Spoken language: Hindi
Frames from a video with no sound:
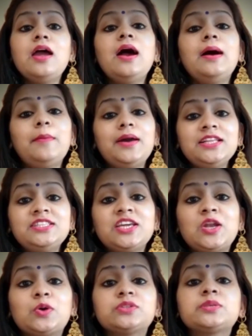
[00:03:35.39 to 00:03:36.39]
हमारे चैनल
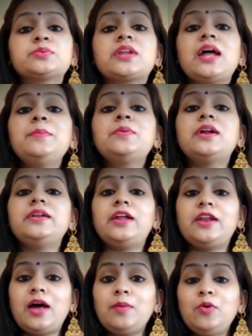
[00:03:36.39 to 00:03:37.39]
को सब्सक्राइब करना
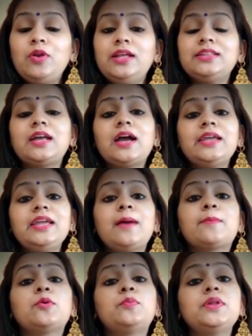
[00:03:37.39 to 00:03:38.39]
ना भूलें ताकि
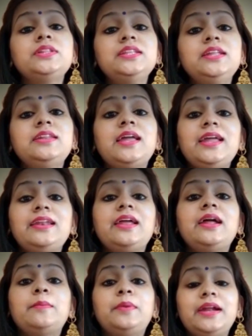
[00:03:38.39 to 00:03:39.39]
आपको प्रतिदिन नए नए
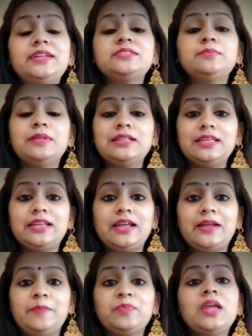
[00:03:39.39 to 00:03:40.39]
अपडेट्स मिलते रहें